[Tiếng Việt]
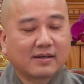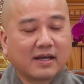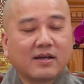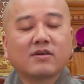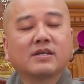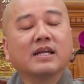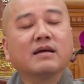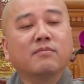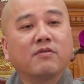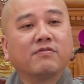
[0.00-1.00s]
Cái đó chỉ
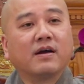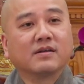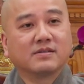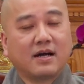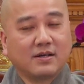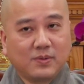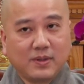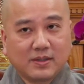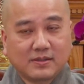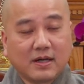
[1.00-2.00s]
là một phần trợ
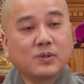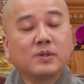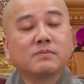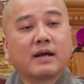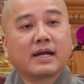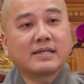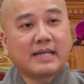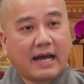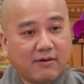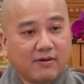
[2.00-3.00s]
duyên. Trợ duyên bằng cách
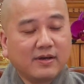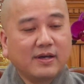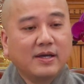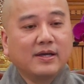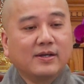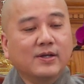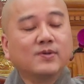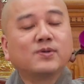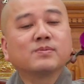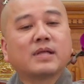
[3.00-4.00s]
nào?
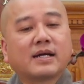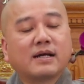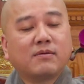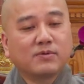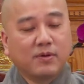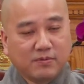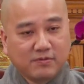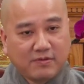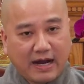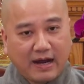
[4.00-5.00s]
Nếu chúng ta không
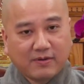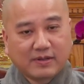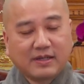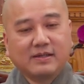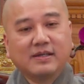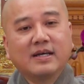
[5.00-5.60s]
đụng vào thì